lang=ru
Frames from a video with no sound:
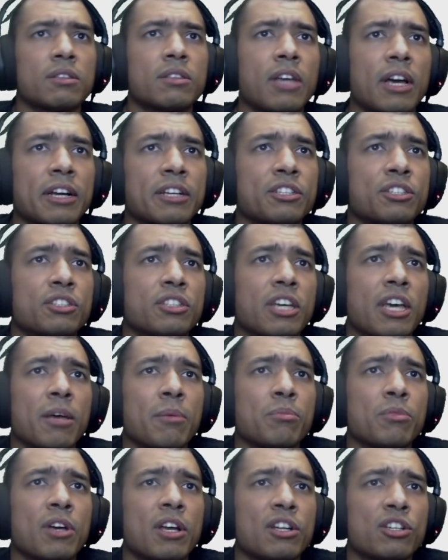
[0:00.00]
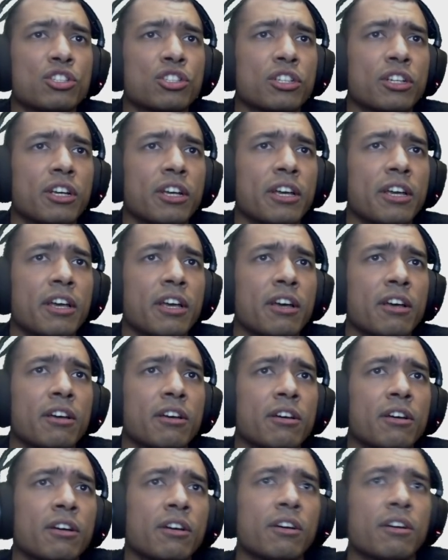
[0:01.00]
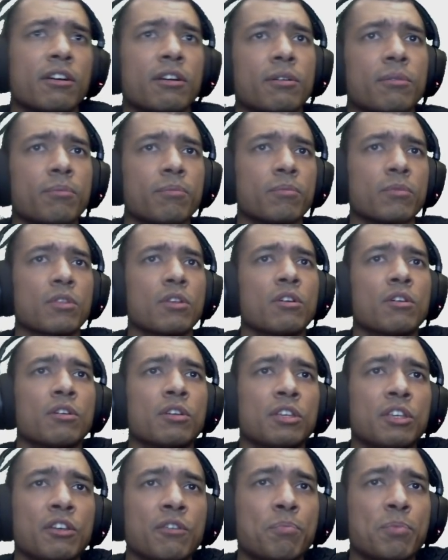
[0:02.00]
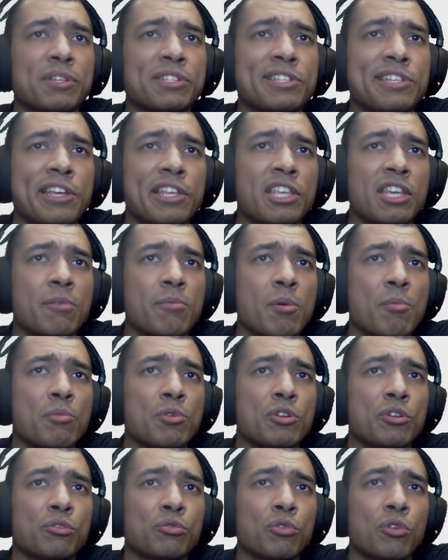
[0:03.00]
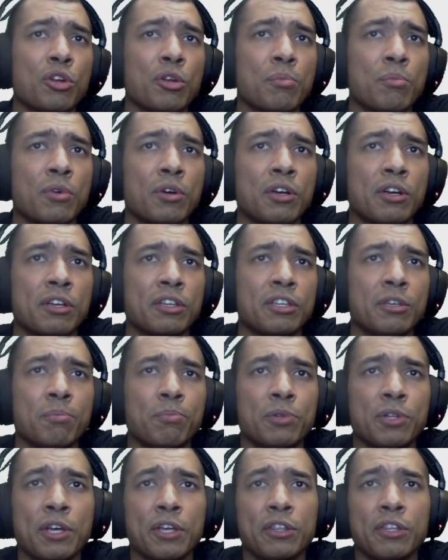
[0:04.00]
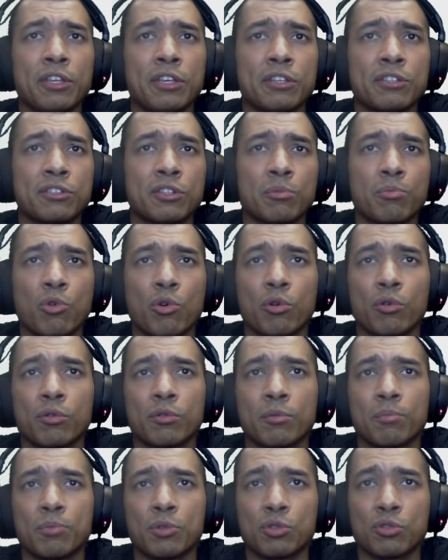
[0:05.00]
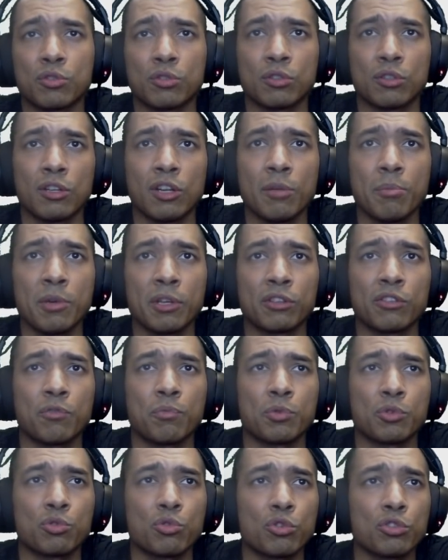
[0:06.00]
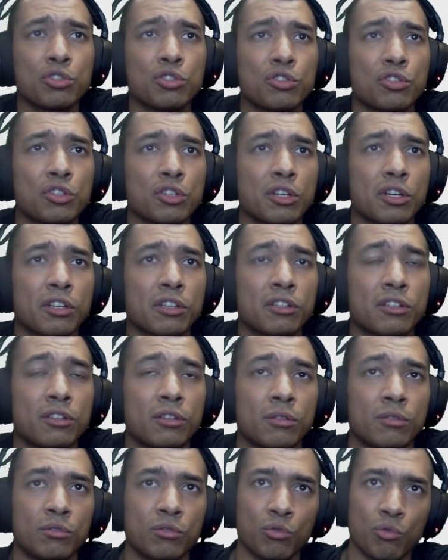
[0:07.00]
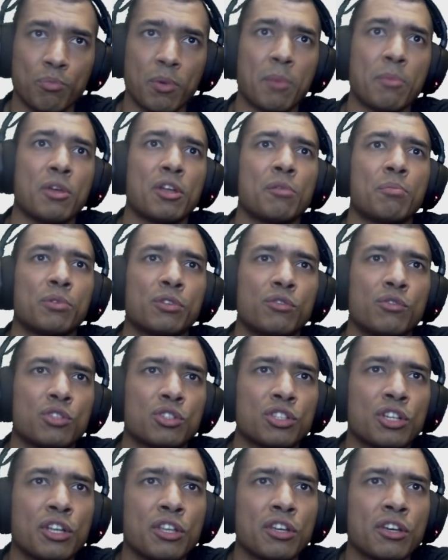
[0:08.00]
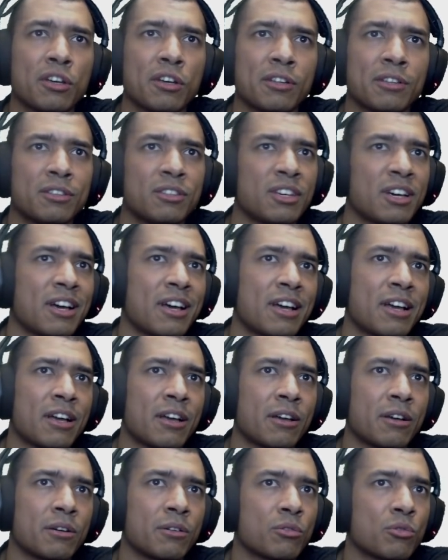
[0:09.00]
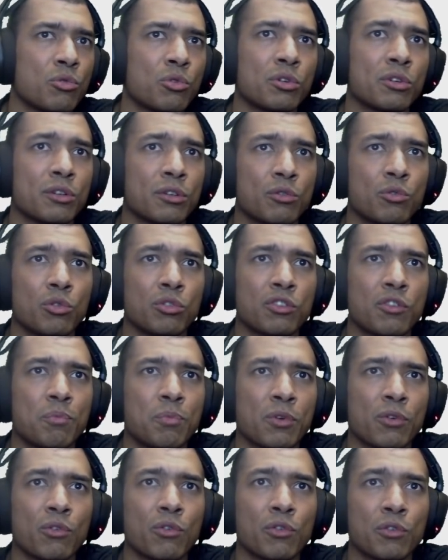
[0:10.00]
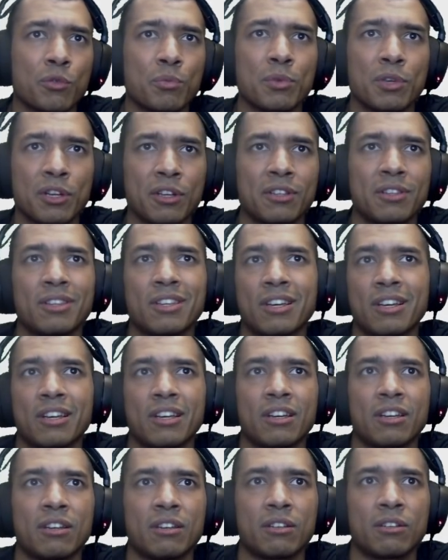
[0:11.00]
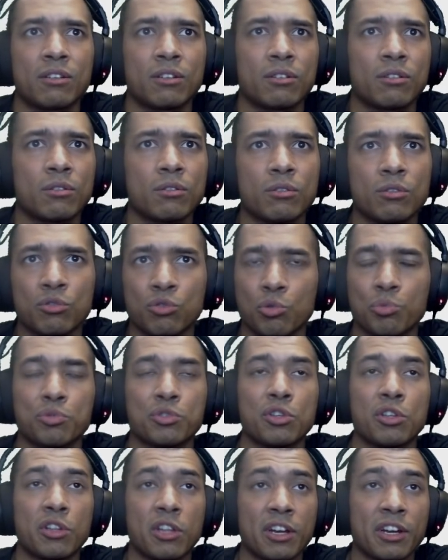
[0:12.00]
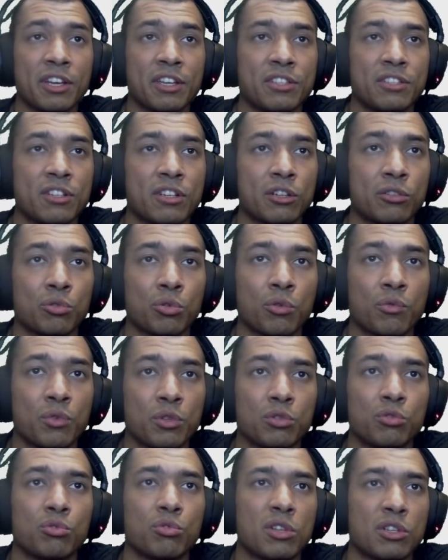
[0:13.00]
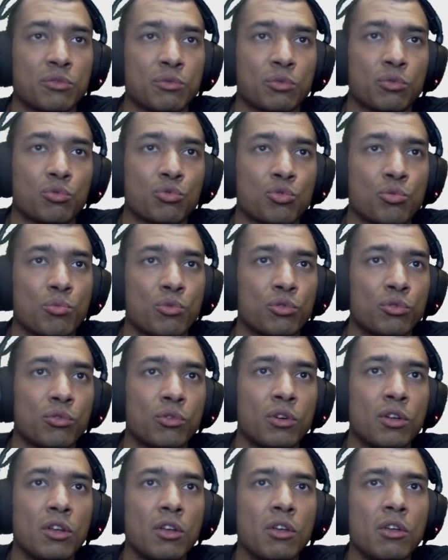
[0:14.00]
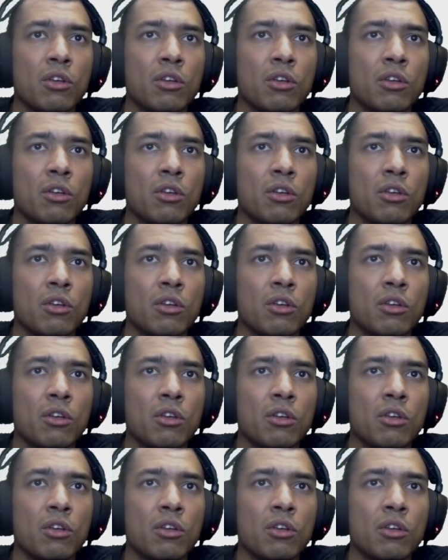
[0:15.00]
Так, читаем дальше. А, и последнее, мы мониторим а, геймплейные сэндбо... пес... элементы песочницы как, ну, по мере продвижения до гор... гонки в мире на, собственно, на рейде, который выйдет у нас в эту субботу.